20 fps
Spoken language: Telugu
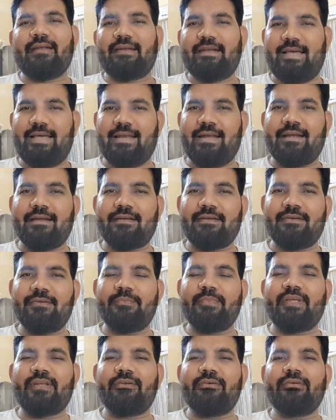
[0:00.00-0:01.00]
డైరెక్ట్
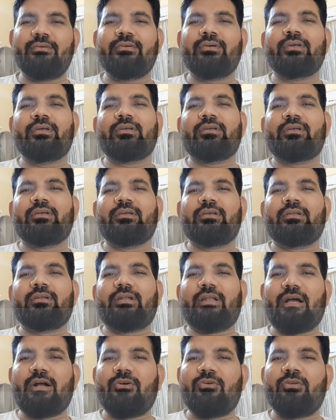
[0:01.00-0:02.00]
మీరు
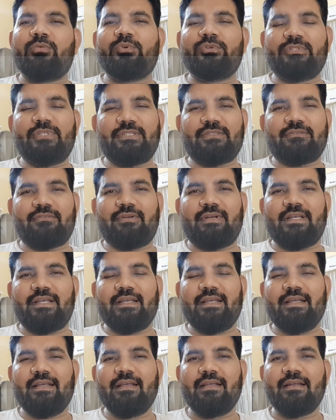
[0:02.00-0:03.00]
నాగోల్ బుక్ చేసుకోండి
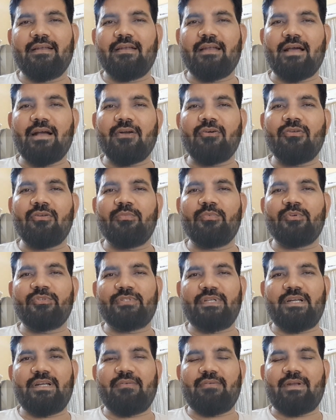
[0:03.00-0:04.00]
నాగోల్ బుక్
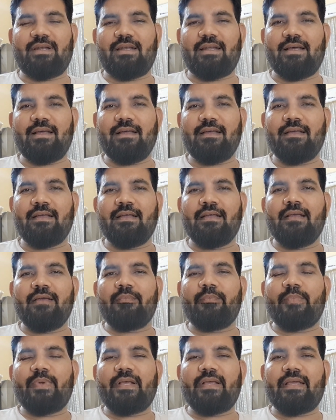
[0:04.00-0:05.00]
చేయడం వల్ల
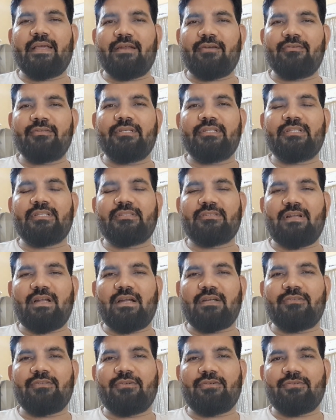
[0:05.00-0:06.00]
మీకు ఏ రోజైతే
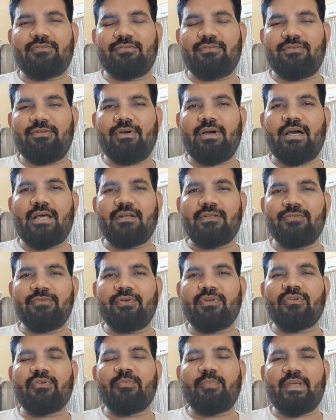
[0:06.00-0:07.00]
స్లాట్ దొరుకుతుందో ఆ రోజు
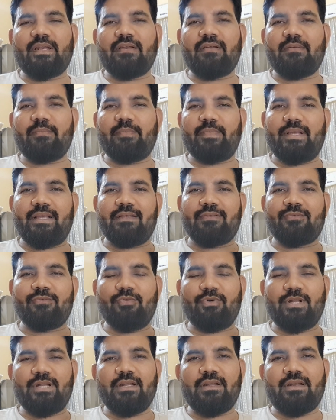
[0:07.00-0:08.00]
వరకు మీరు మీ
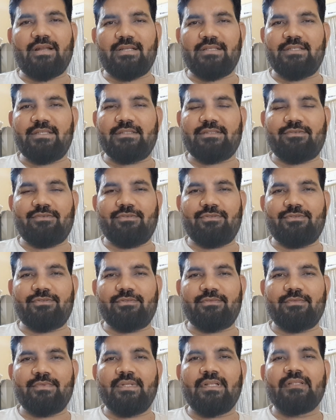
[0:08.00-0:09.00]
స్కూటీని రన్
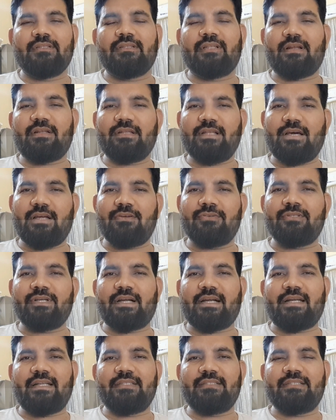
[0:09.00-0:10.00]
చేసుకోవచ్చు తర్వాత ఆ రోజు
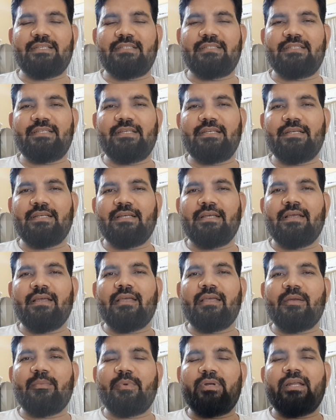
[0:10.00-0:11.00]
అక్కడ ఇచ్చేసి
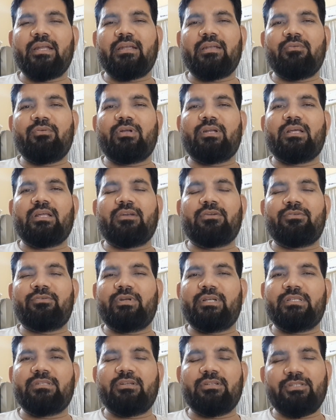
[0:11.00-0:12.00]
ఇమీడియట్లీ వన్ ఆర్ టూ
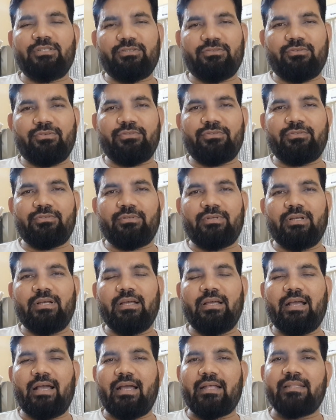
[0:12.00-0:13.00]
డేస్లో తీసుకోవచ్చు
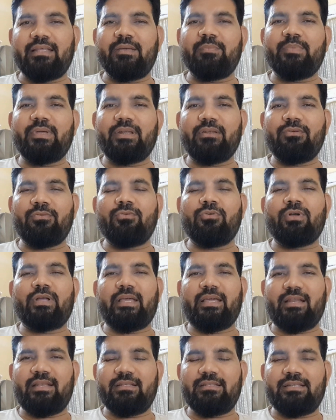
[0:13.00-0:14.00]
అదే మీరు ఇంకొక
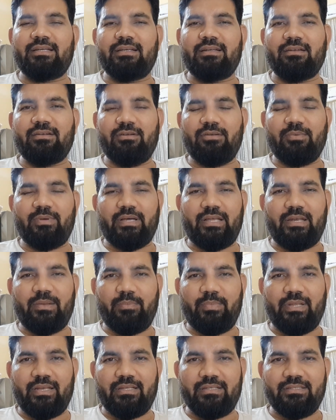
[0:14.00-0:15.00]
ఏరియా సెంటర్లో కానీ
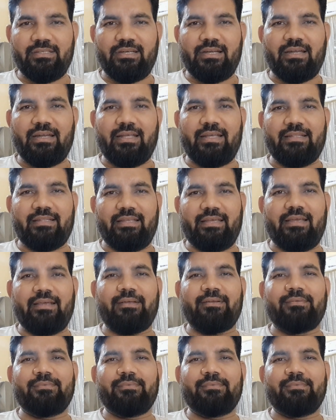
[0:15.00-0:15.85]
మీరు ఇచ్చినట్లయితే